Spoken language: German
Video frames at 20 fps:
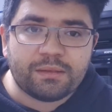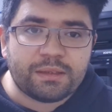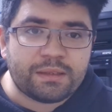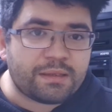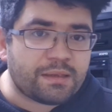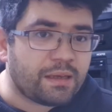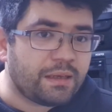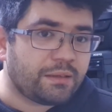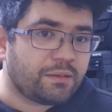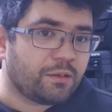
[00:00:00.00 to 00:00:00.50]
Die
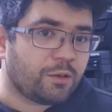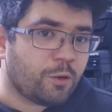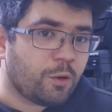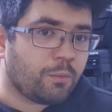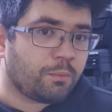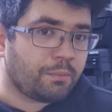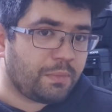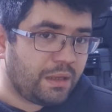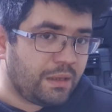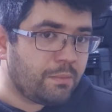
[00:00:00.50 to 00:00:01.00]
Seiten
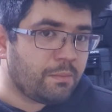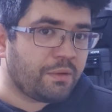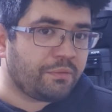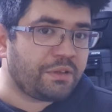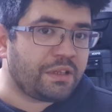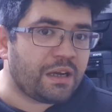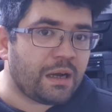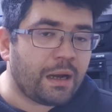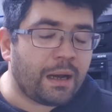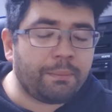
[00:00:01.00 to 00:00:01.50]
kommen immer
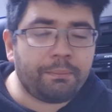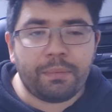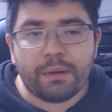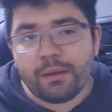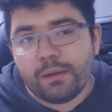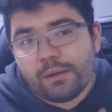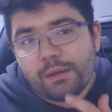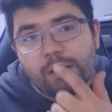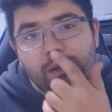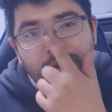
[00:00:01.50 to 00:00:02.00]
wieder ab.
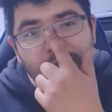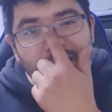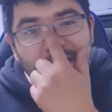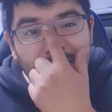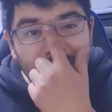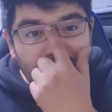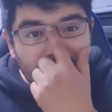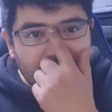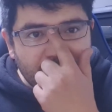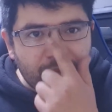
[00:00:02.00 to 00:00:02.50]

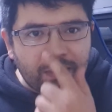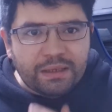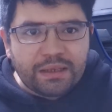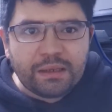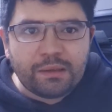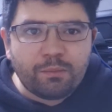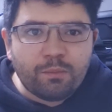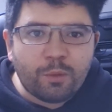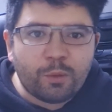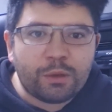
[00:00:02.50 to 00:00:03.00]
Vielleicht mal
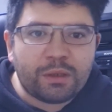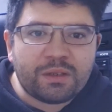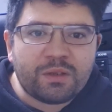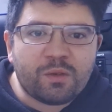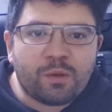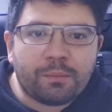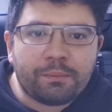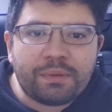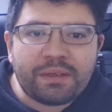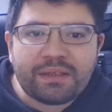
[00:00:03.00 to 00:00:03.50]
jeden Monat so
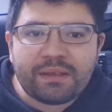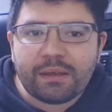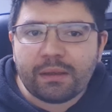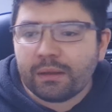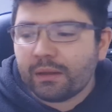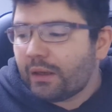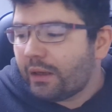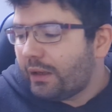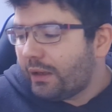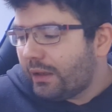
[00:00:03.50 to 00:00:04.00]
ein
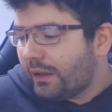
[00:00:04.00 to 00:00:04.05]
bisschen.